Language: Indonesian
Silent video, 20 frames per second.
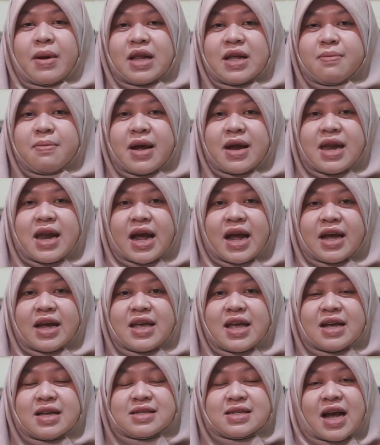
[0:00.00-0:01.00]
amal ibadah
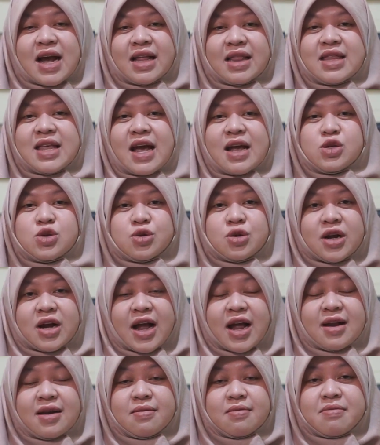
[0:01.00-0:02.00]
yang sangat
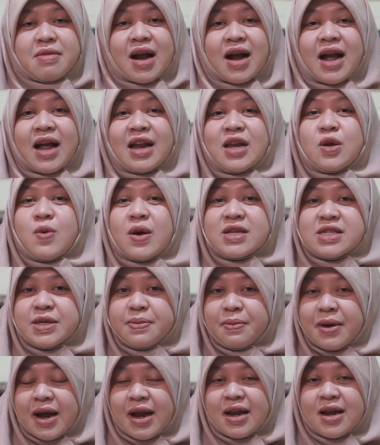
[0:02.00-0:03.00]
dianjurkan bahkan
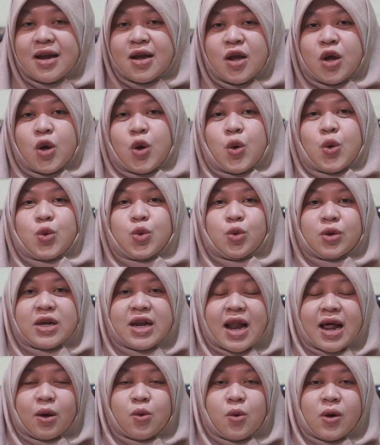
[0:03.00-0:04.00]
diwajibkan untuk
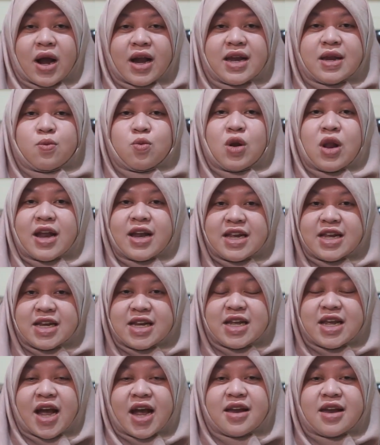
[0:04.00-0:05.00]
dilakukan di bulan
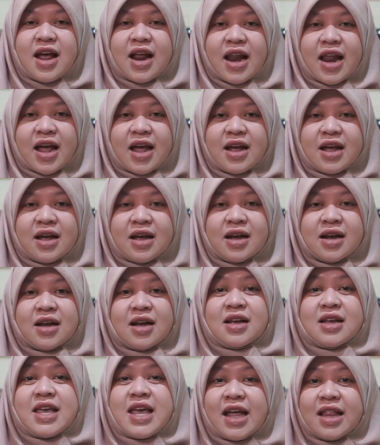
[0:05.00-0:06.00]
ini adalah
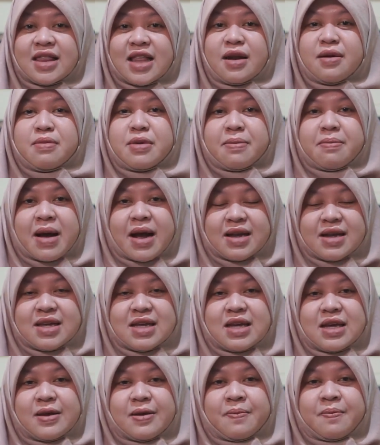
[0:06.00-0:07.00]
kegiatan
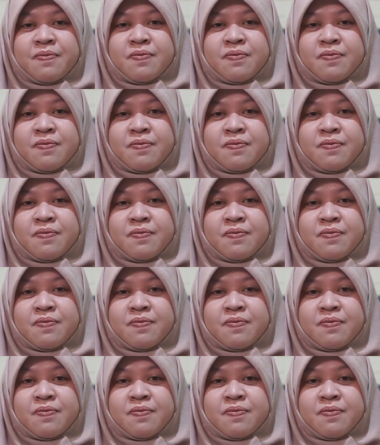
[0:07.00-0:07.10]
berbagi.